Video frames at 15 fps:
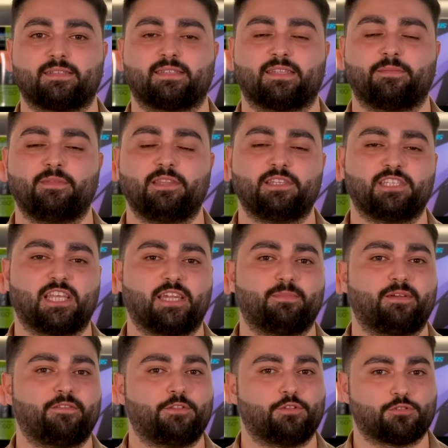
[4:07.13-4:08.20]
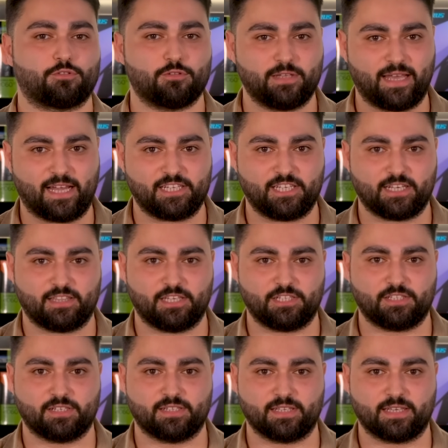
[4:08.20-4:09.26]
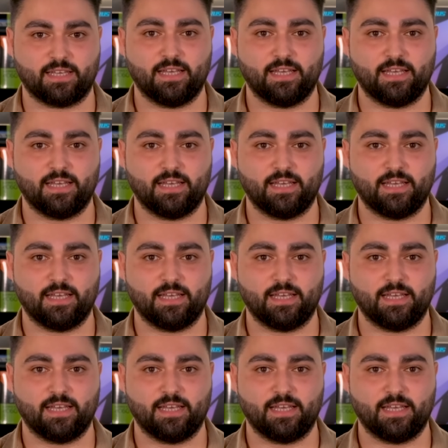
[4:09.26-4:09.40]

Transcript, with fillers: sistemin inceleme videosunu gerçekleştirdik.